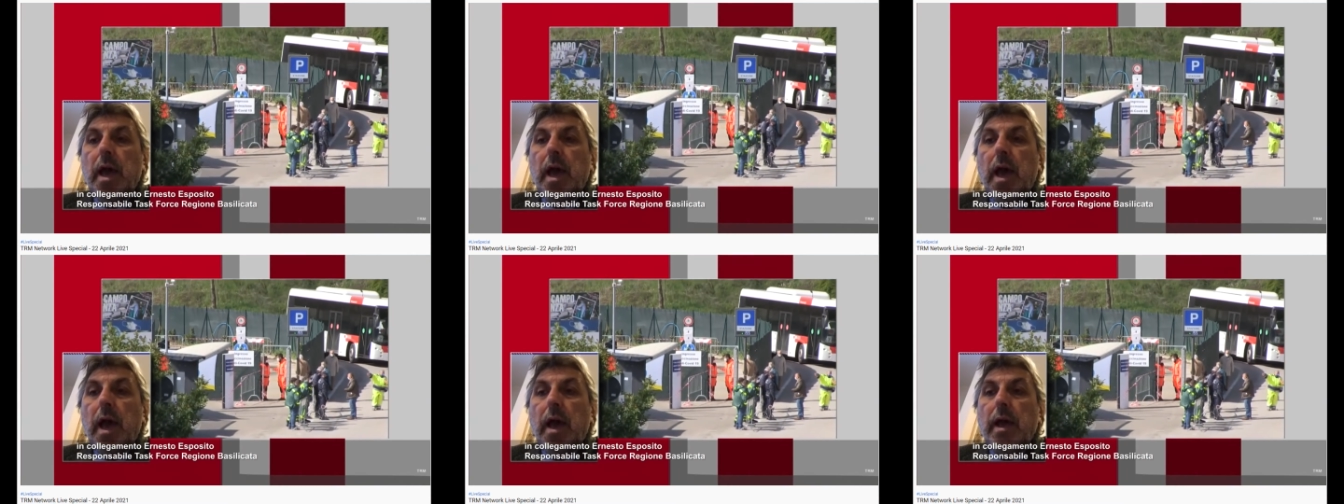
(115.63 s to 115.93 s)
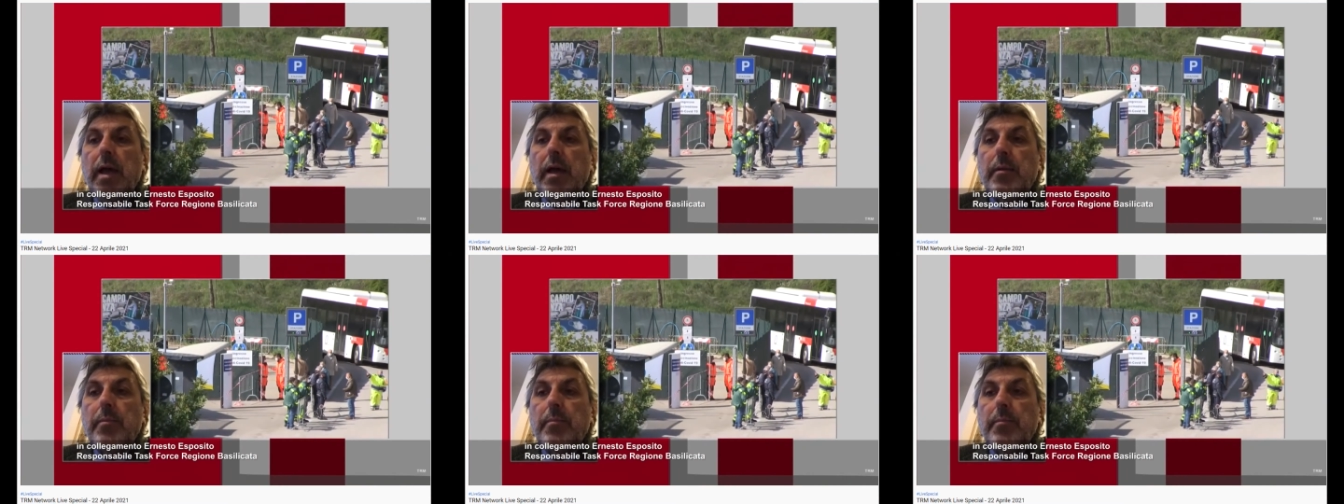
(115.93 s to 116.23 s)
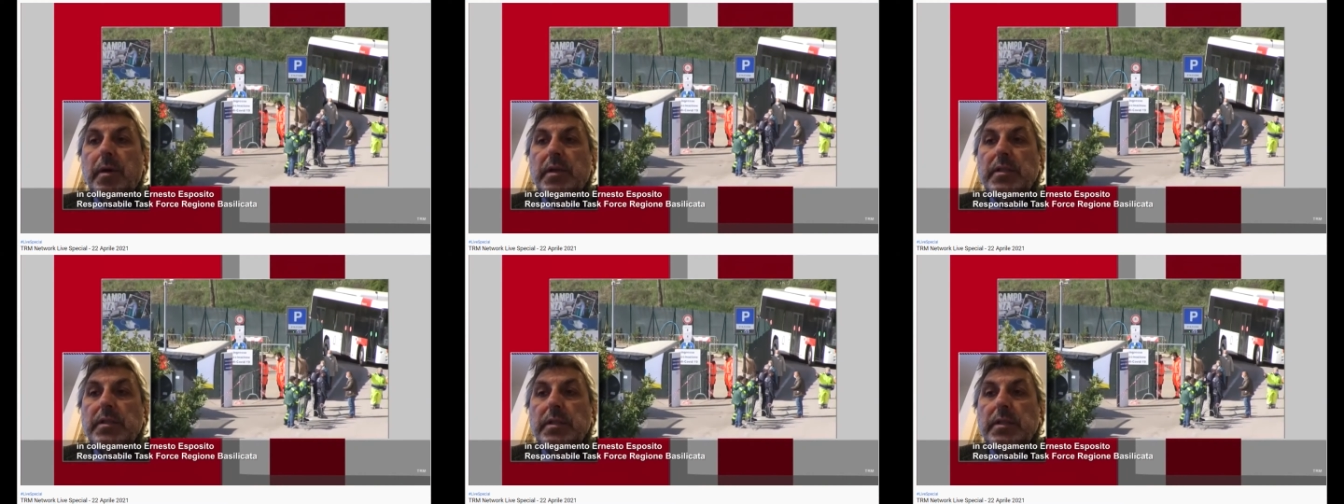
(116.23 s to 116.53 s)
ai
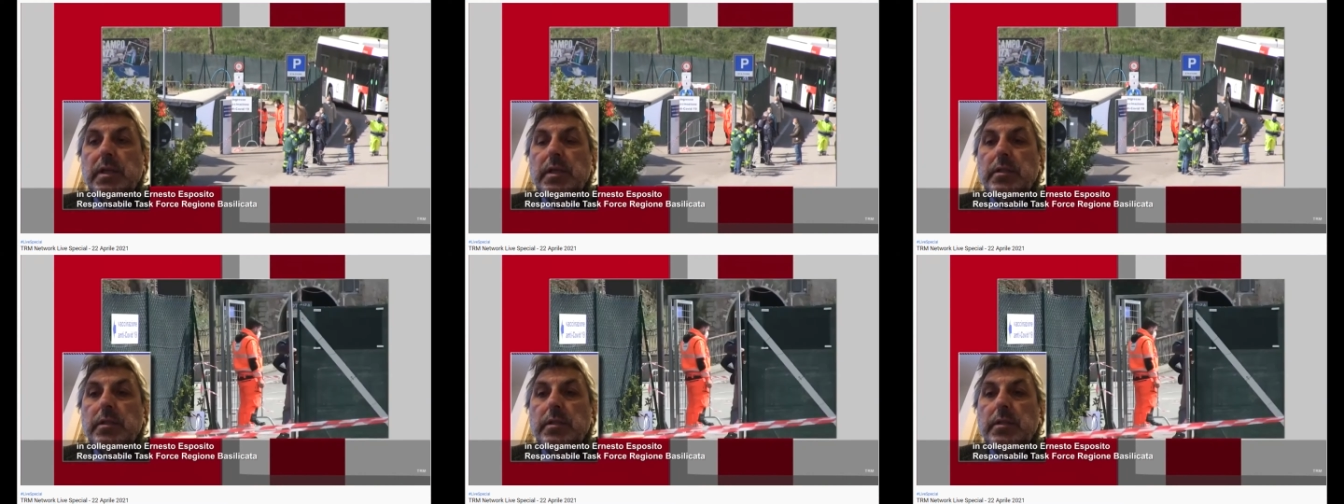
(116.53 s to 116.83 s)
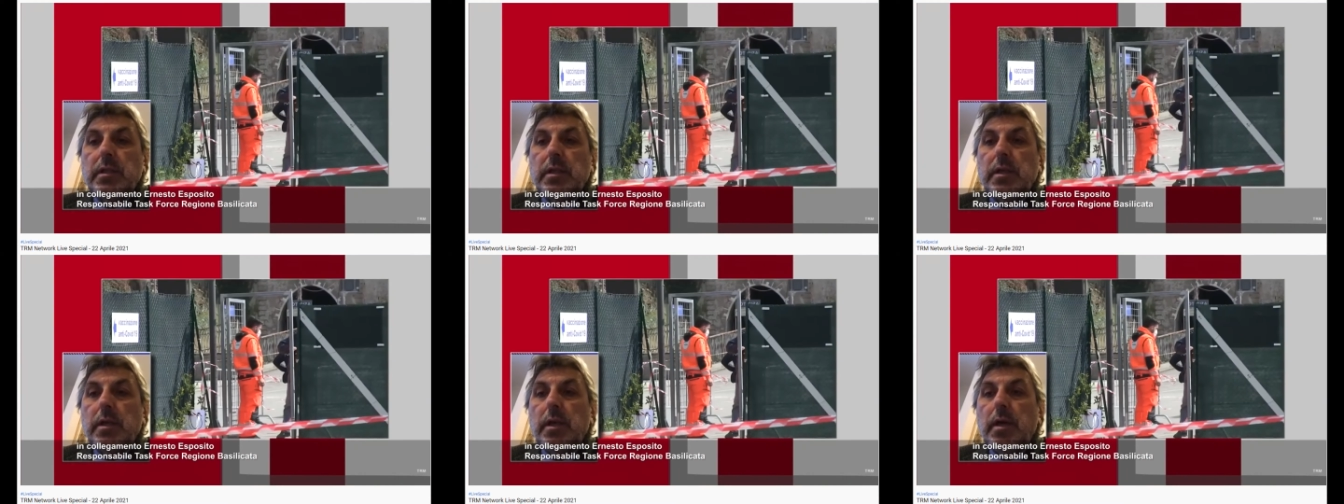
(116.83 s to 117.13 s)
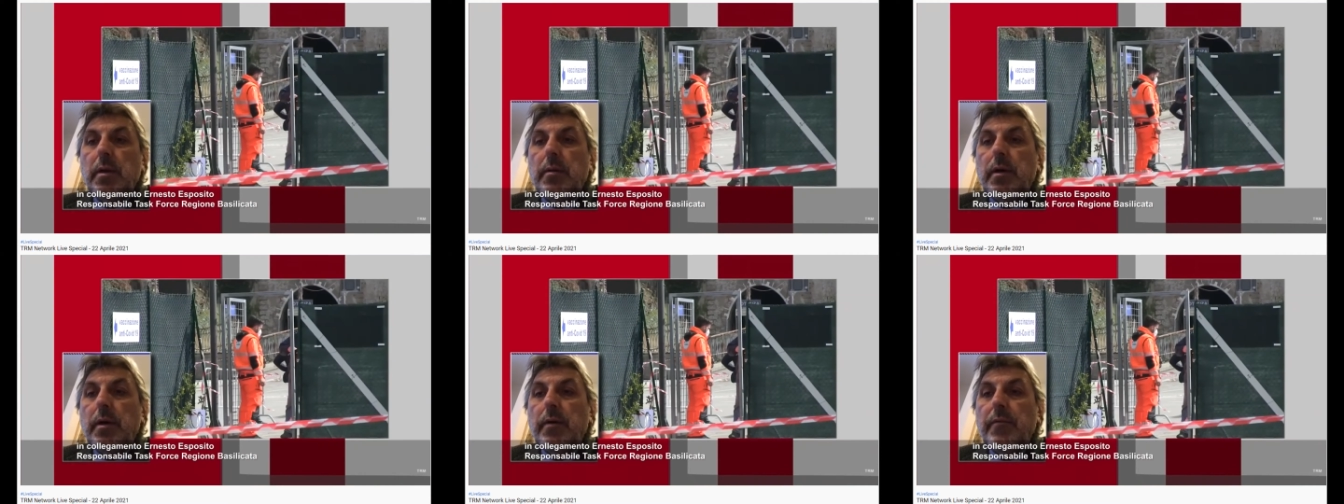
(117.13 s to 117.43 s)
pazienti eh,
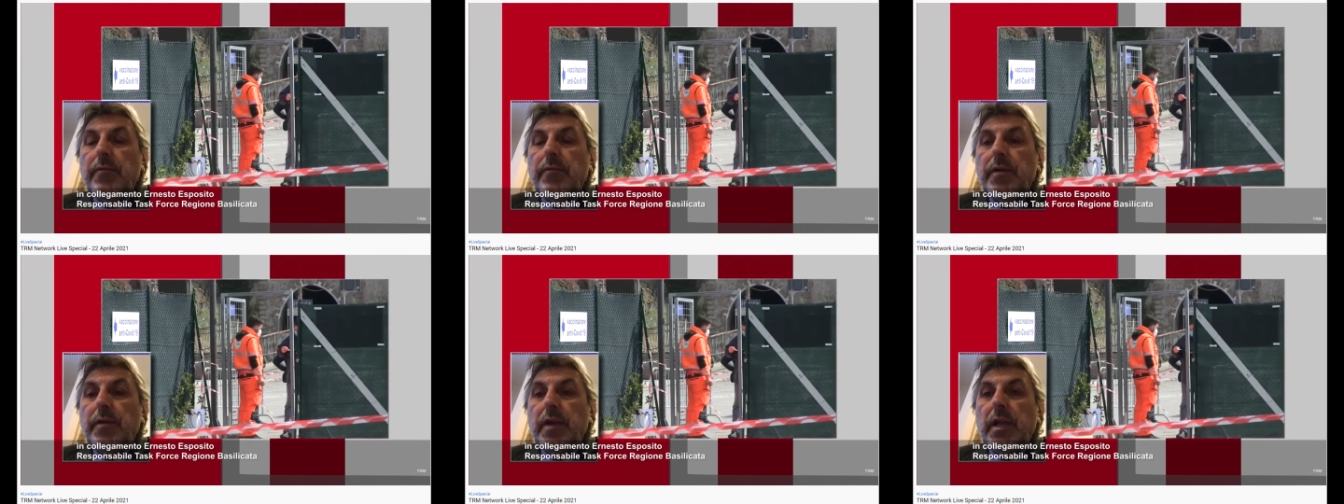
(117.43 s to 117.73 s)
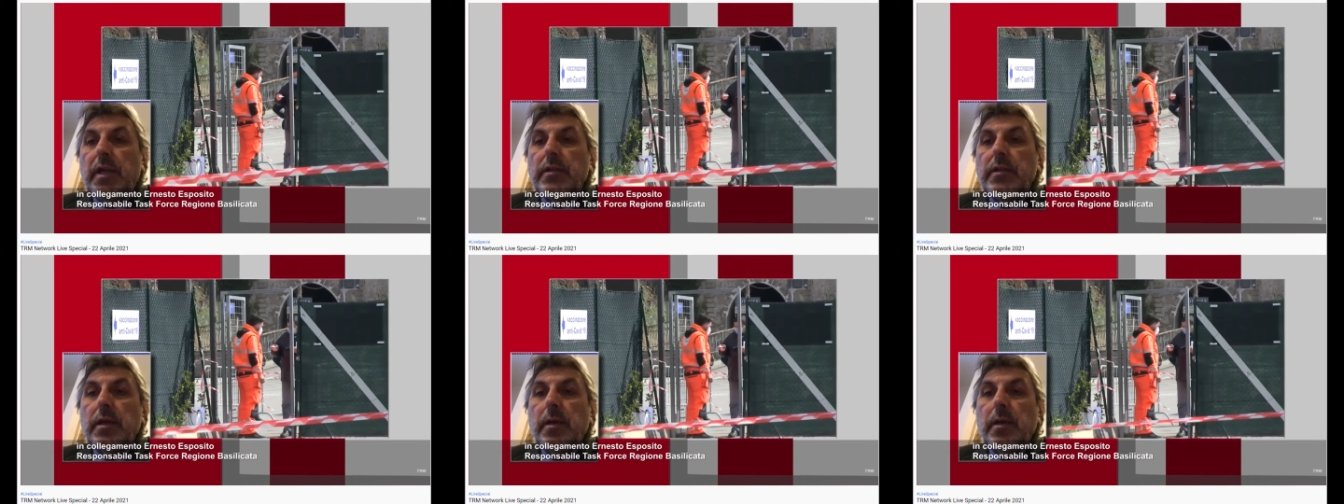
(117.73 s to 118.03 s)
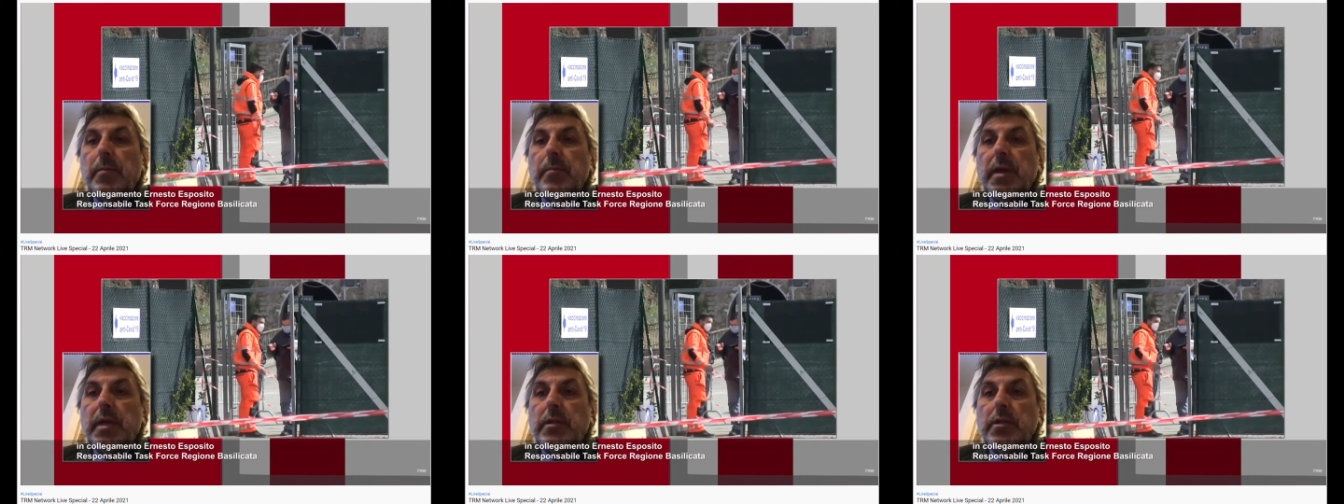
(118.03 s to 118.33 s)
afferenti a
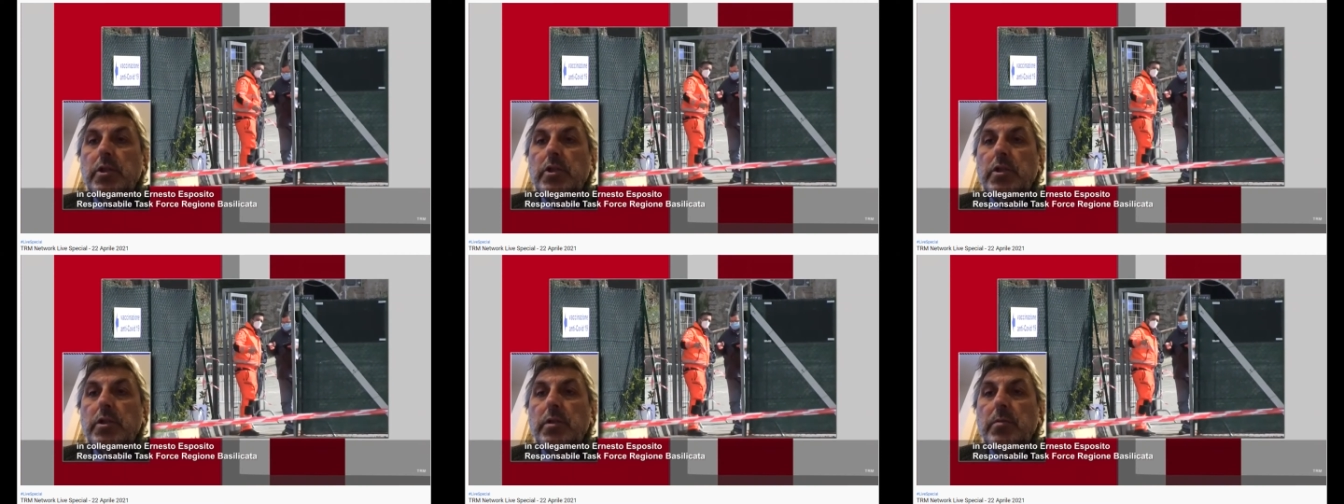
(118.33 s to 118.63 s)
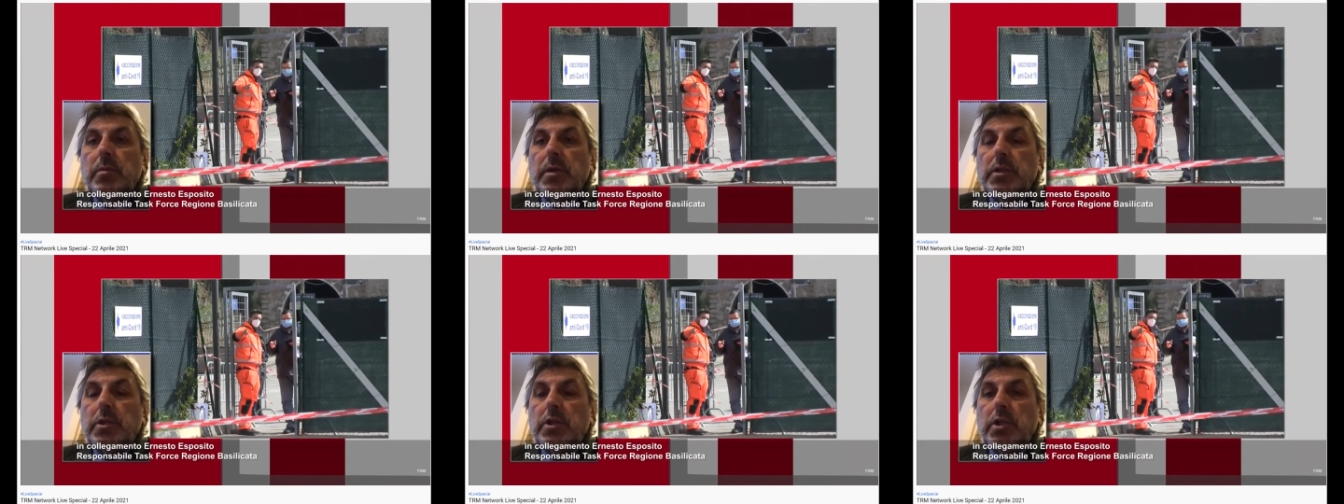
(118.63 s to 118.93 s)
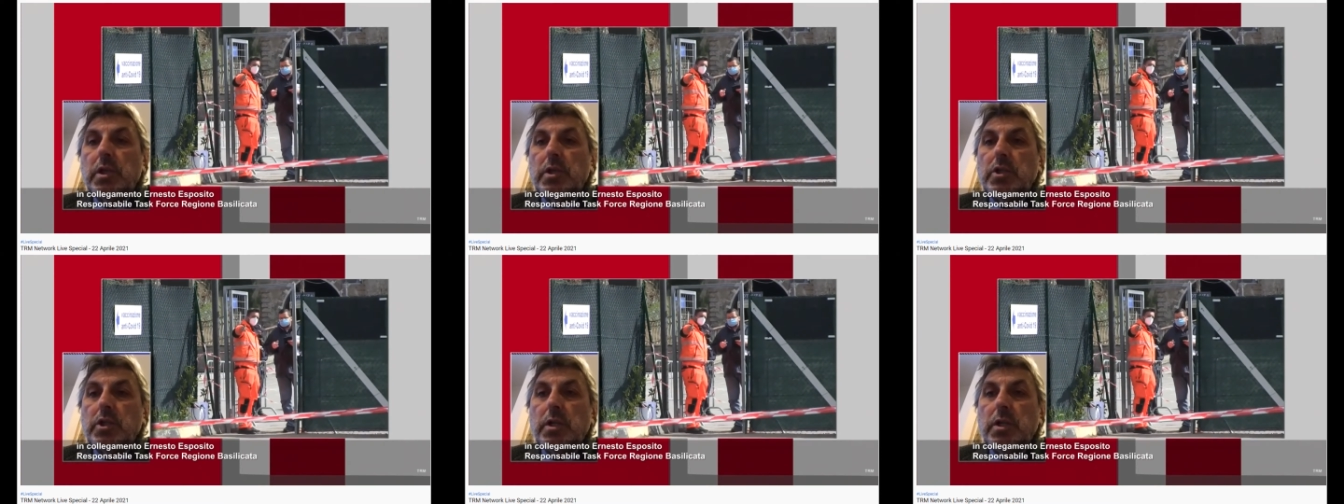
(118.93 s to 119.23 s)
medici di
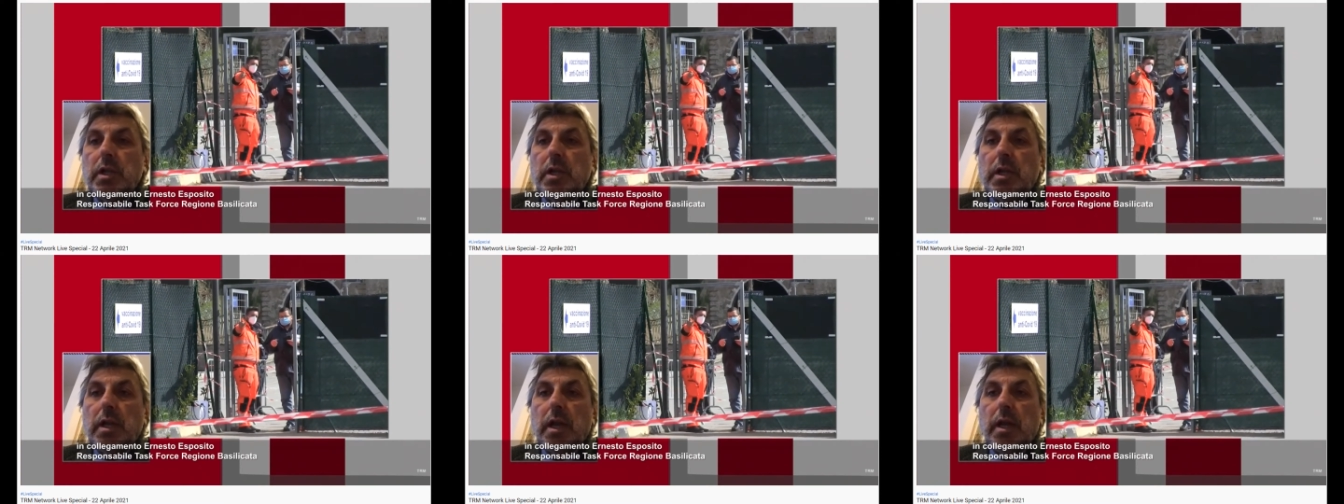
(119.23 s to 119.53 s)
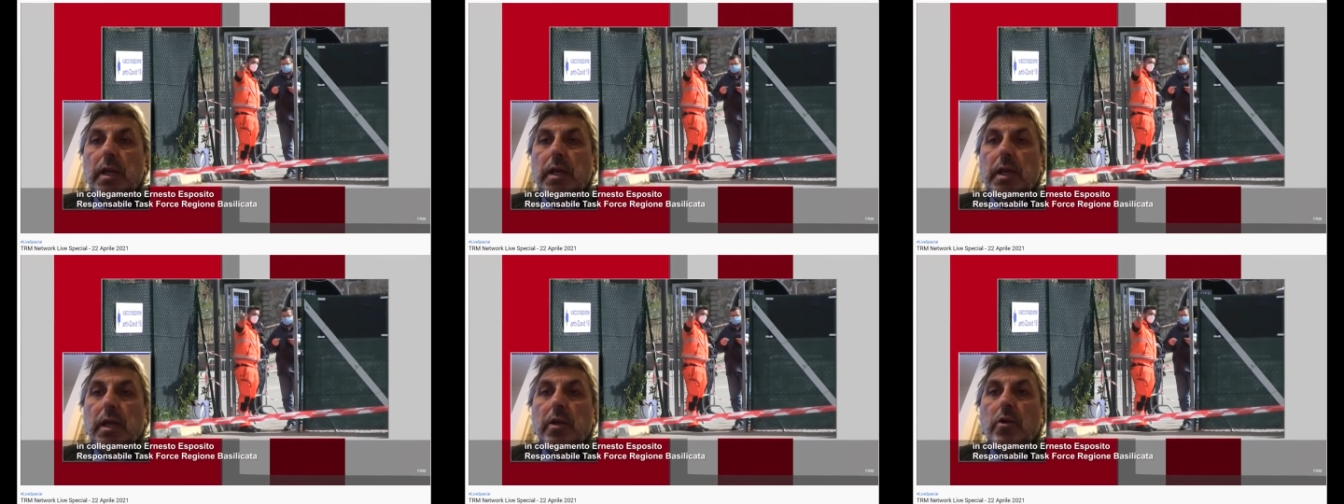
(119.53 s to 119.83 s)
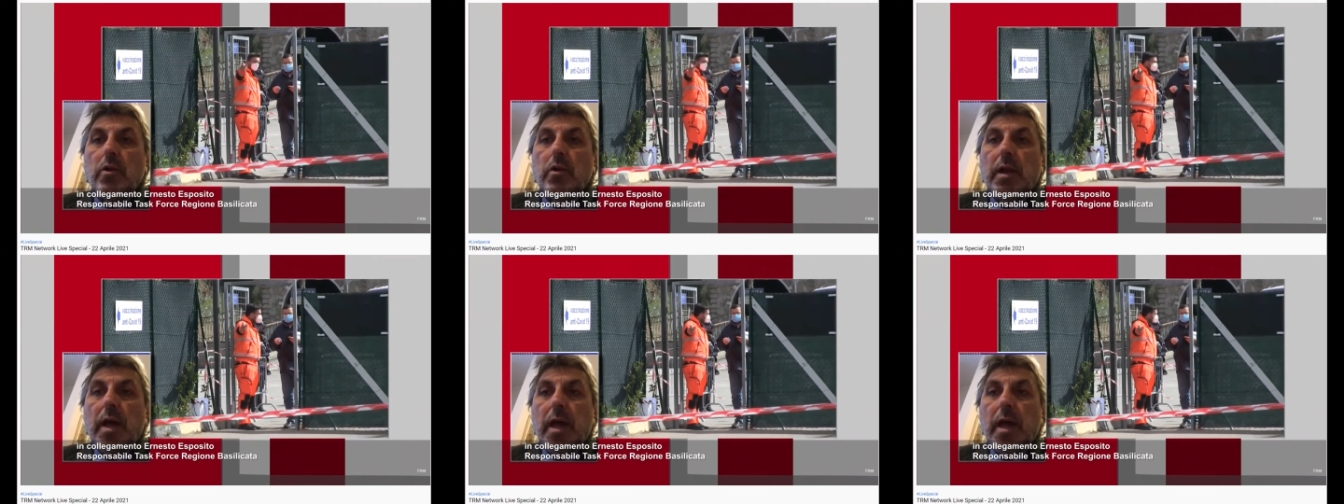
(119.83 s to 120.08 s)
medicina generale che non